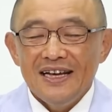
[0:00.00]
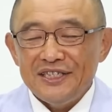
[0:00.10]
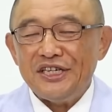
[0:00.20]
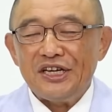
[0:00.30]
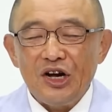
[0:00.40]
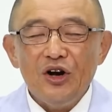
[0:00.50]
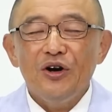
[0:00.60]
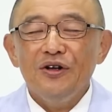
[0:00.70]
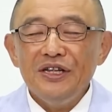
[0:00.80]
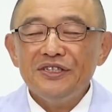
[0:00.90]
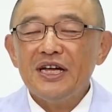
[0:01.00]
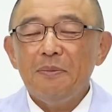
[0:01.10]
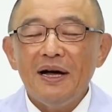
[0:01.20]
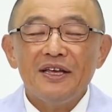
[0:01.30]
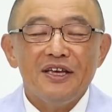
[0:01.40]
死後に
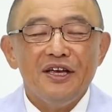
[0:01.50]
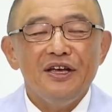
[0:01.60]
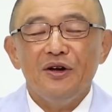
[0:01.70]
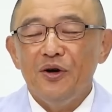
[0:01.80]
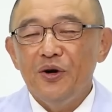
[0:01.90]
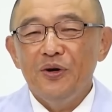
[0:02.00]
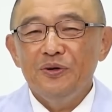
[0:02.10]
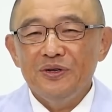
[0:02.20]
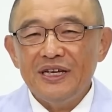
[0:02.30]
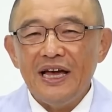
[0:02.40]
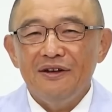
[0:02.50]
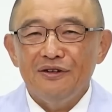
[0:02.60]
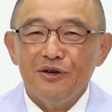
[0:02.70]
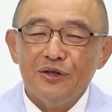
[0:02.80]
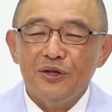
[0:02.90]
裁きを受け
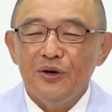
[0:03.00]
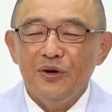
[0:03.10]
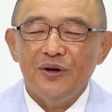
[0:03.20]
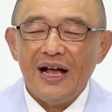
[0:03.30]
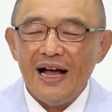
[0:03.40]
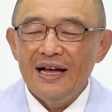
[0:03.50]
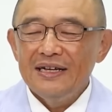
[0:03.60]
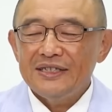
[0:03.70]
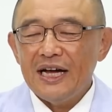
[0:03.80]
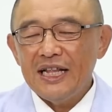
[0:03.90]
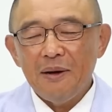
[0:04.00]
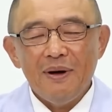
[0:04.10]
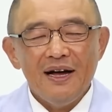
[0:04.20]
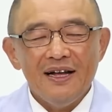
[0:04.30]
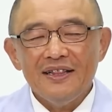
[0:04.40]
ることが定
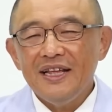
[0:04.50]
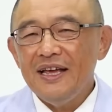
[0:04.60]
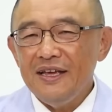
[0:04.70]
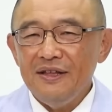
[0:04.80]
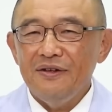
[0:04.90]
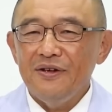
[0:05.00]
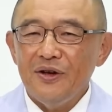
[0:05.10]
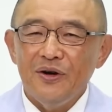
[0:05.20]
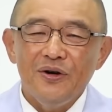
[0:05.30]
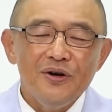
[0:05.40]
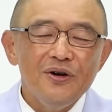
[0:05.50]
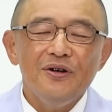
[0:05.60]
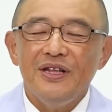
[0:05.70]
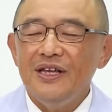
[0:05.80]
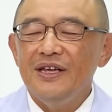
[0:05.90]
まっているよ
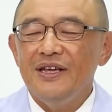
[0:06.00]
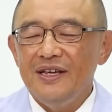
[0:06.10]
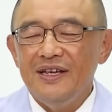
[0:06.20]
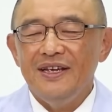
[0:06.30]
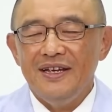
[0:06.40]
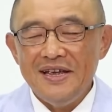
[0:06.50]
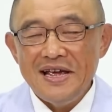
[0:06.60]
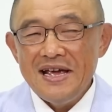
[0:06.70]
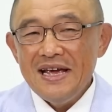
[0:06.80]
うに